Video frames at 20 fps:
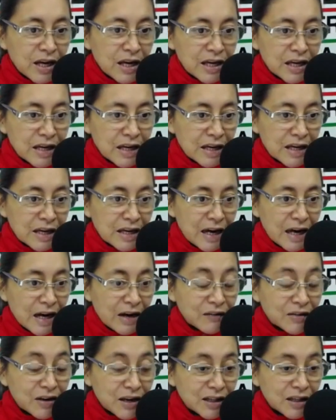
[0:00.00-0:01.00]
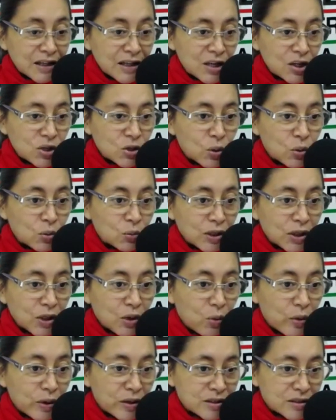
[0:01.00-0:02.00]
eh, habían hecho una
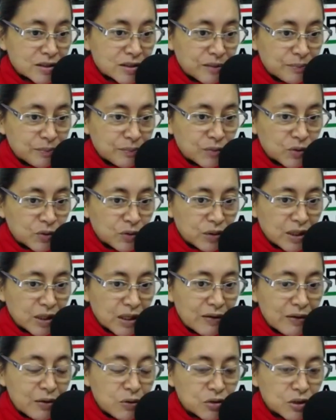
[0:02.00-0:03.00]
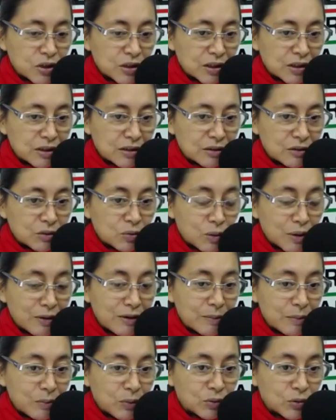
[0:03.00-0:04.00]
encuesta donde daba el
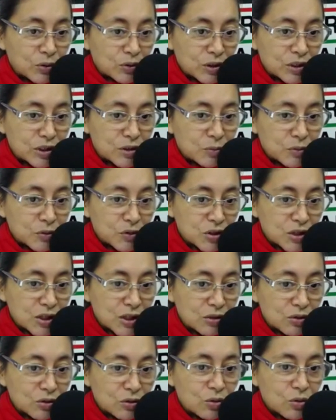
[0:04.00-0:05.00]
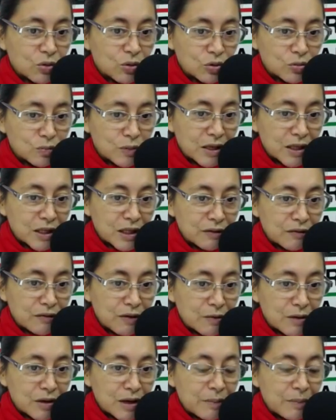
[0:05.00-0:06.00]
89.3% con los padres de
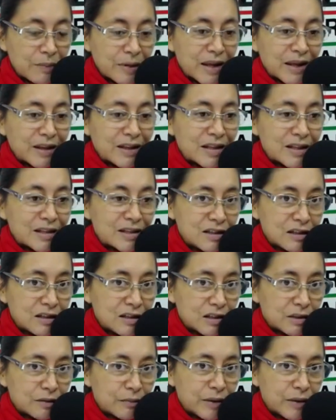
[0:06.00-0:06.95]
familia para decidir,